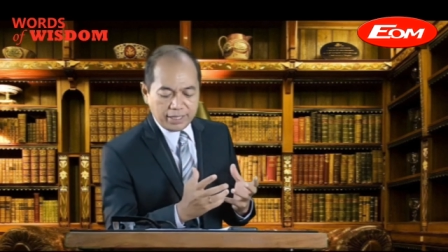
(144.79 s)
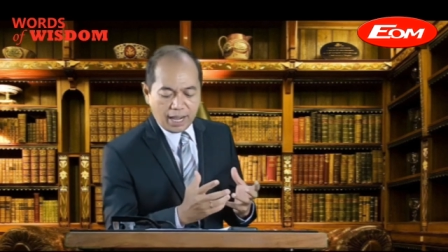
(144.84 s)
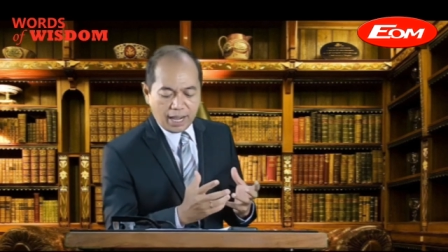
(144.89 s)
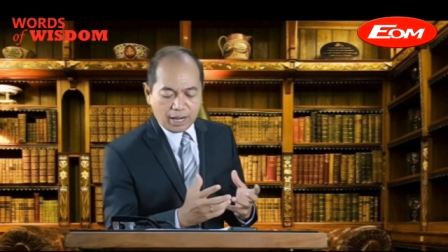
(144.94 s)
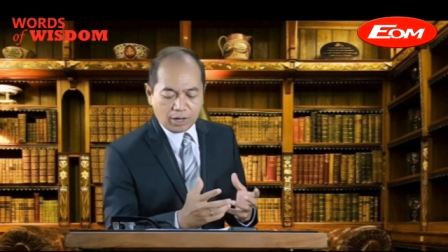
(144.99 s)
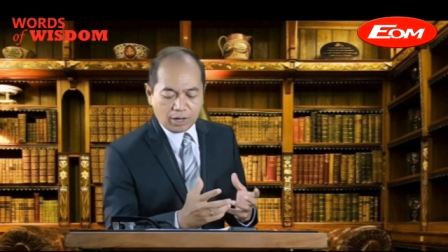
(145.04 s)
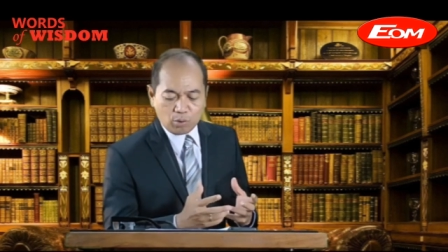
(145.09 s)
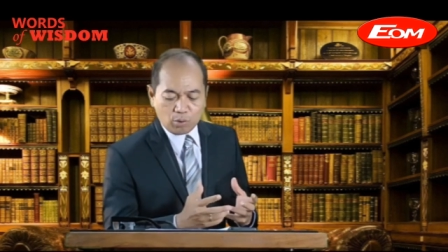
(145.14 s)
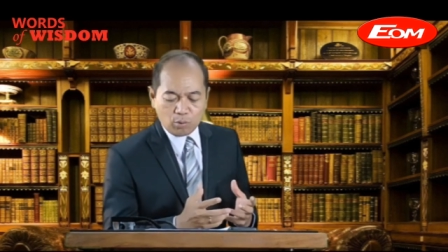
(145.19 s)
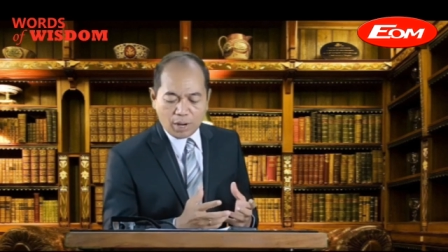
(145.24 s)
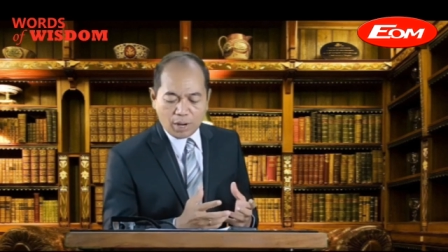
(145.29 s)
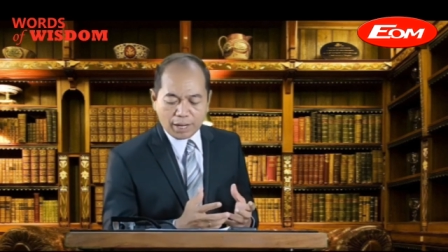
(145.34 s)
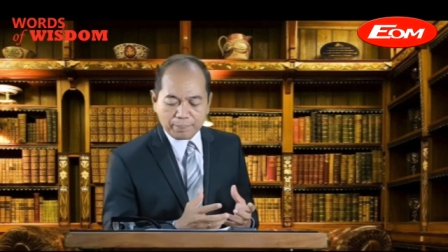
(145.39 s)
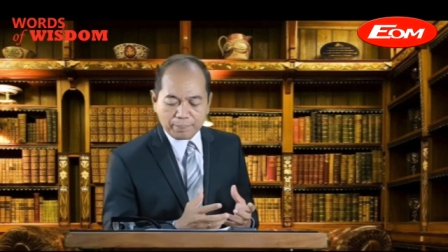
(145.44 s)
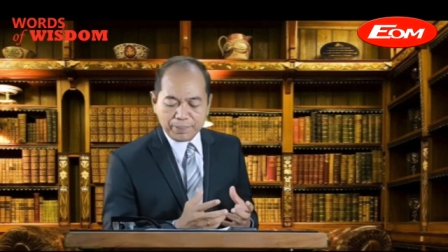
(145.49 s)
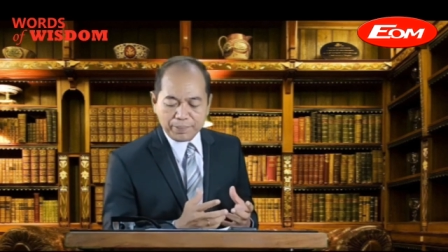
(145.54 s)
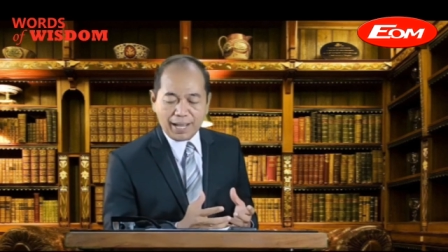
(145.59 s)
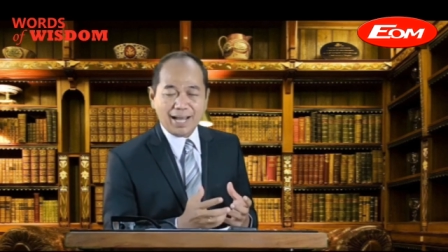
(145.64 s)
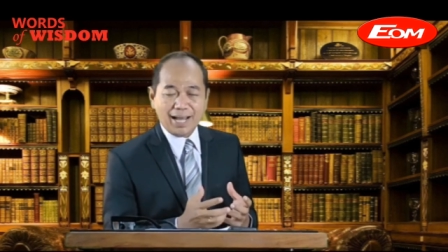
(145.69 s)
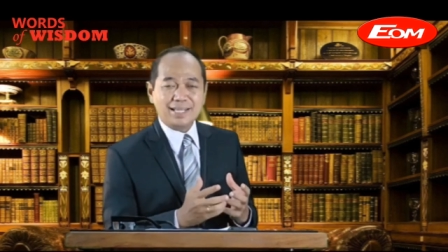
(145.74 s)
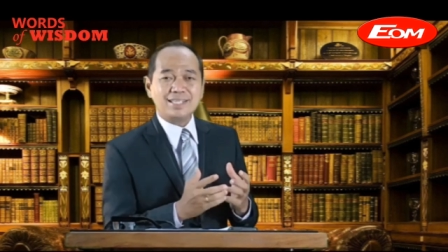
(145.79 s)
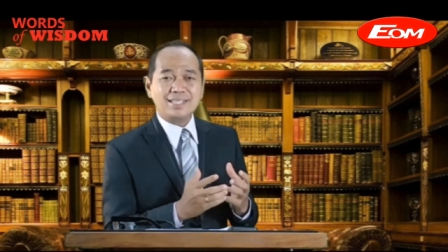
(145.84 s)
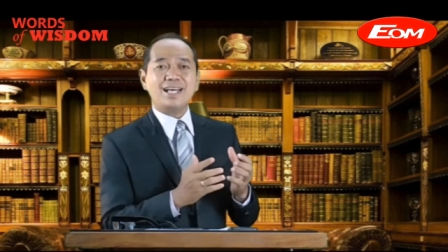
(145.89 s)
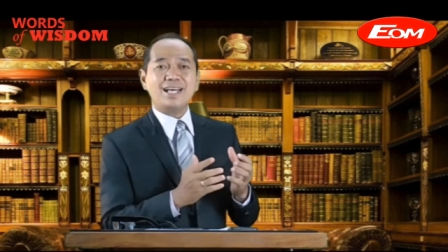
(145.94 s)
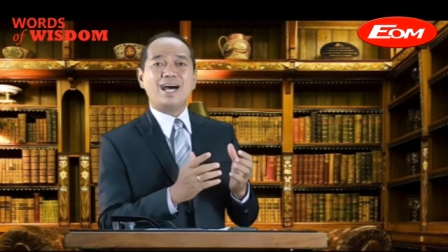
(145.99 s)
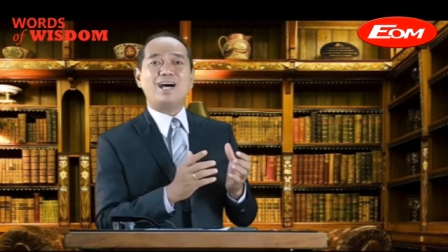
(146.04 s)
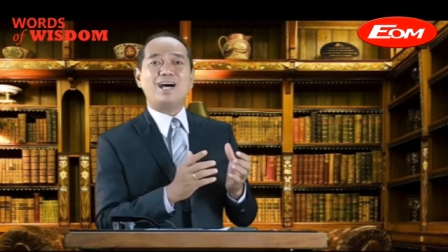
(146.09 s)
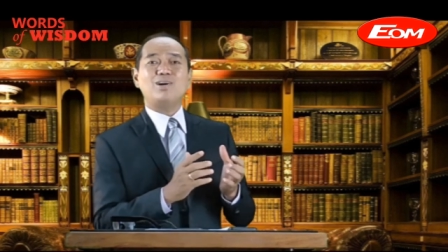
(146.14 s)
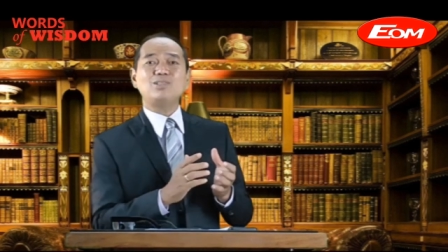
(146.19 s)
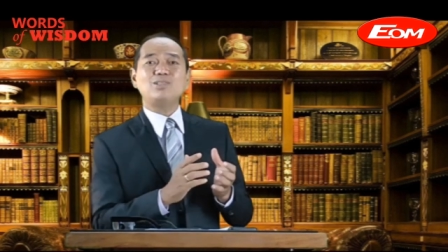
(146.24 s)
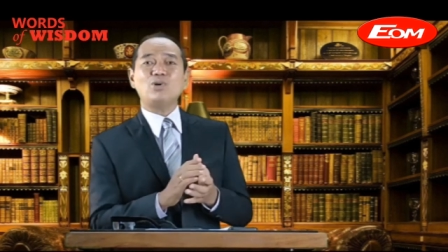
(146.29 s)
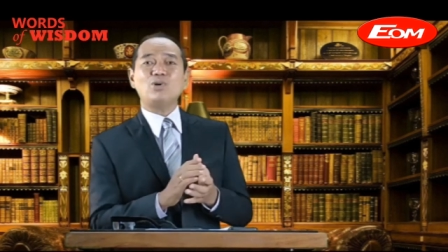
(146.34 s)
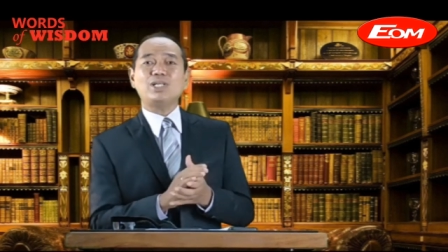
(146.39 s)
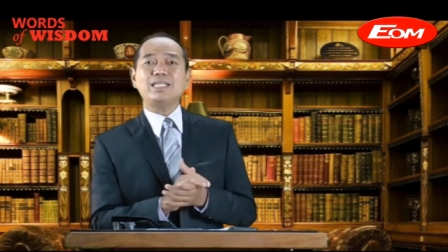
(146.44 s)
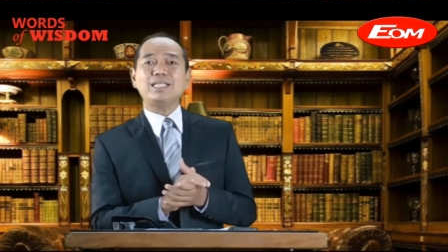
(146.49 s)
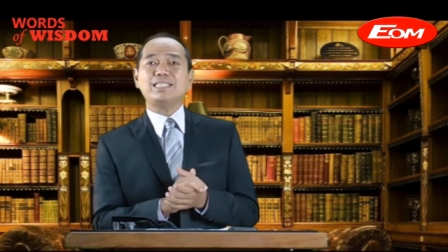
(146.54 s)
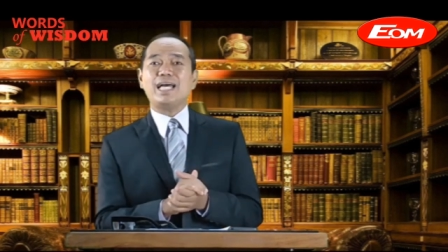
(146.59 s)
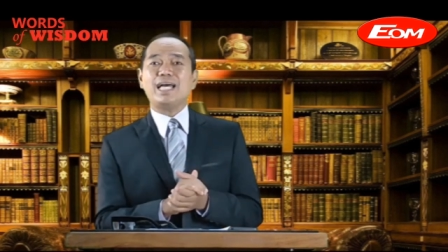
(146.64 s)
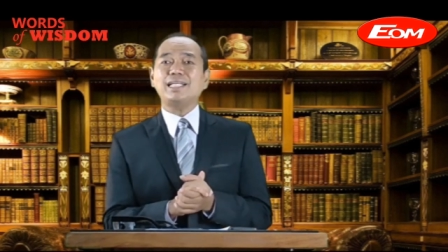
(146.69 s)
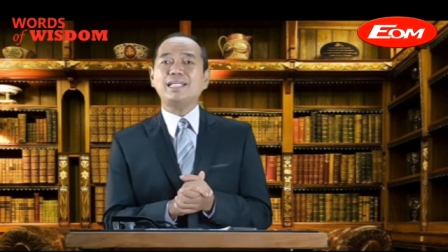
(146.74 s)
yang luar biasa
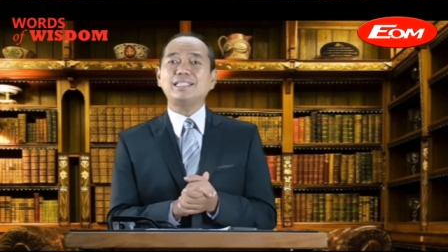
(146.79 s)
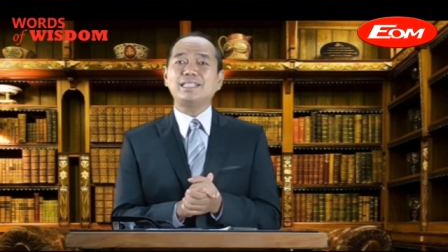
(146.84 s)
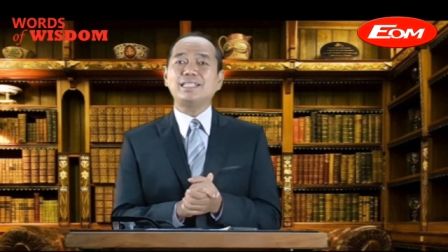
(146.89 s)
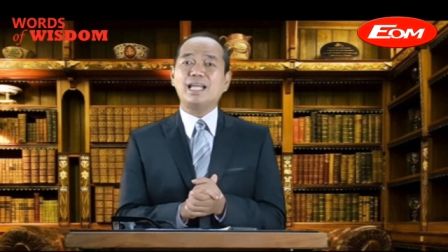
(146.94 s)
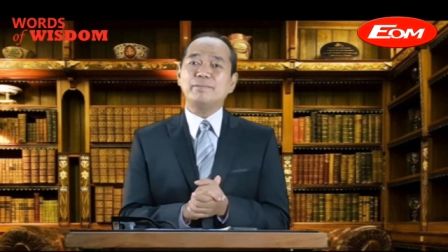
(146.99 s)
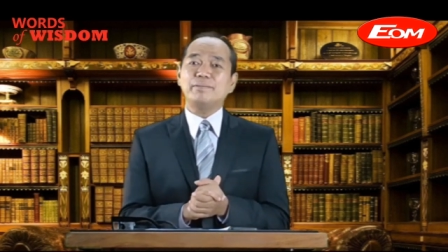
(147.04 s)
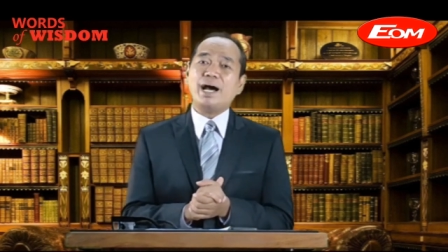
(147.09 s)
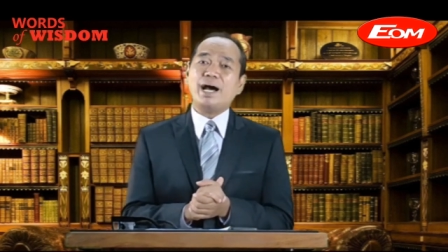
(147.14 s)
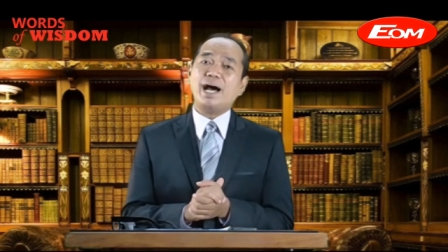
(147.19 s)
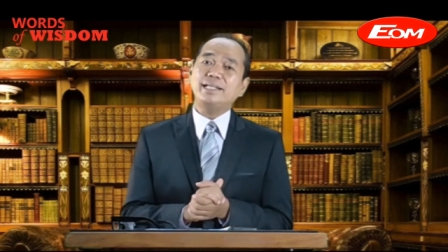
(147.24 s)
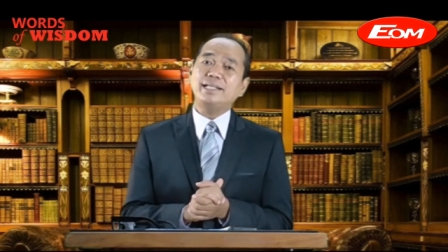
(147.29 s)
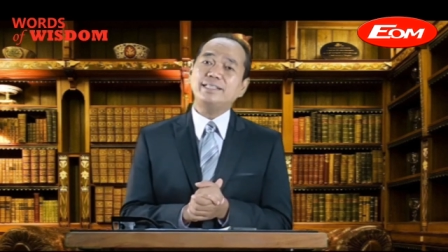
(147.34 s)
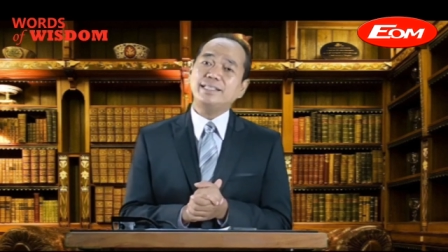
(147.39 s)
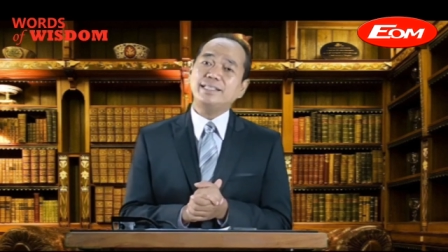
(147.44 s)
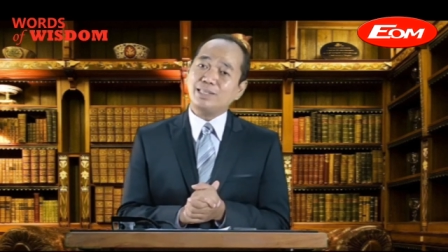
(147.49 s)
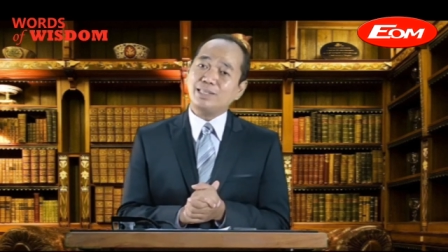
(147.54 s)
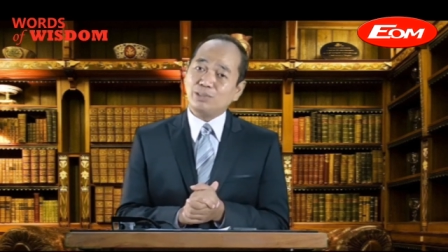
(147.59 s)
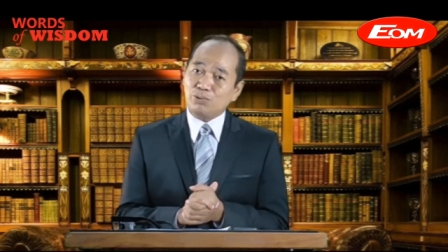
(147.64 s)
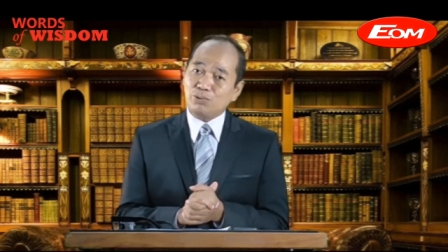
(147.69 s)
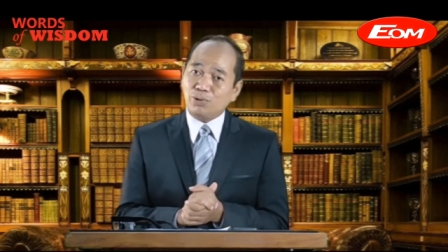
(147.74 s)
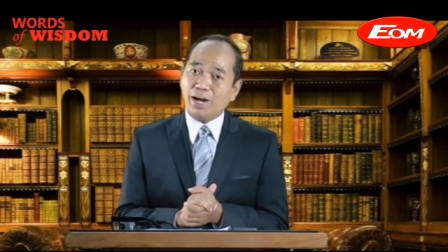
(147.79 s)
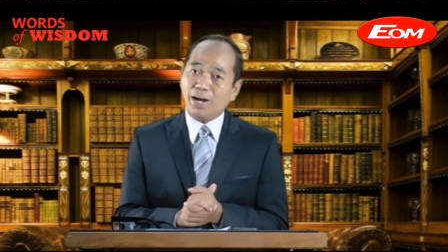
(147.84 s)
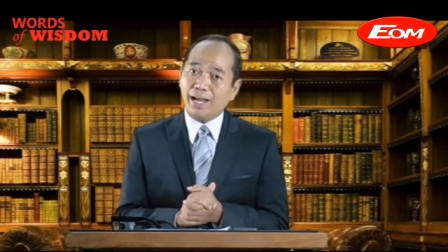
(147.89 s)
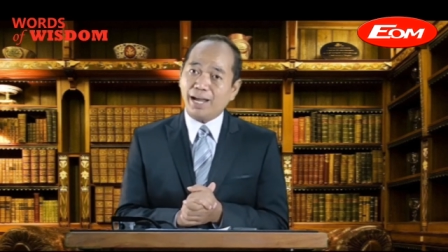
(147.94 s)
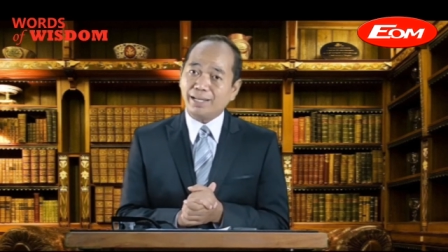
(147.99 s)
untuk kita ada dalam hadirat Tuhan